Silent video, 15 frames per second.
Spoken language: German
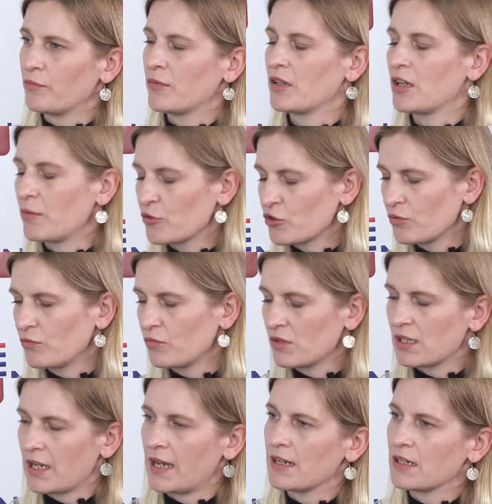in einer bestimmten
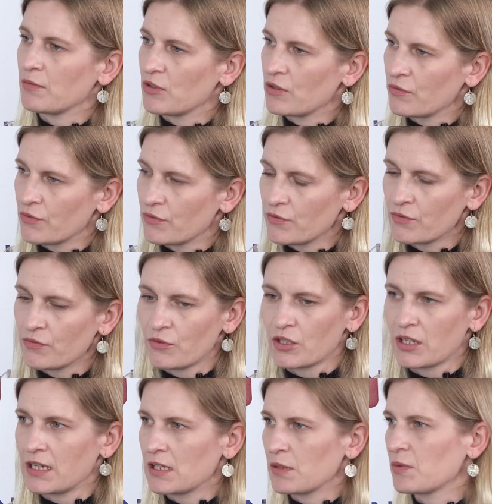Zeit, nämlich von 5.30
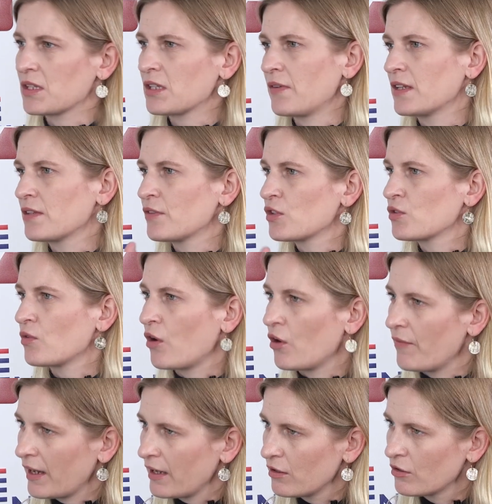Uhr bis 22 Uhr,
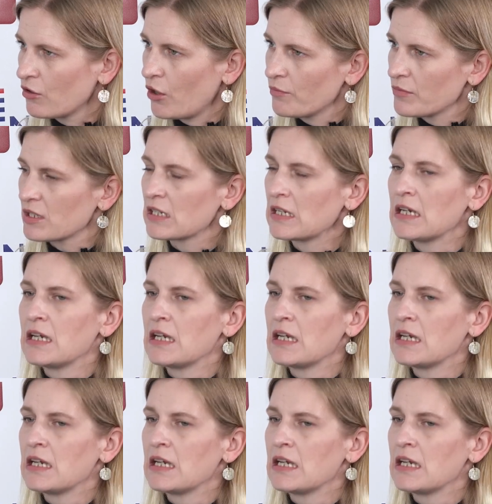auch wegkommt.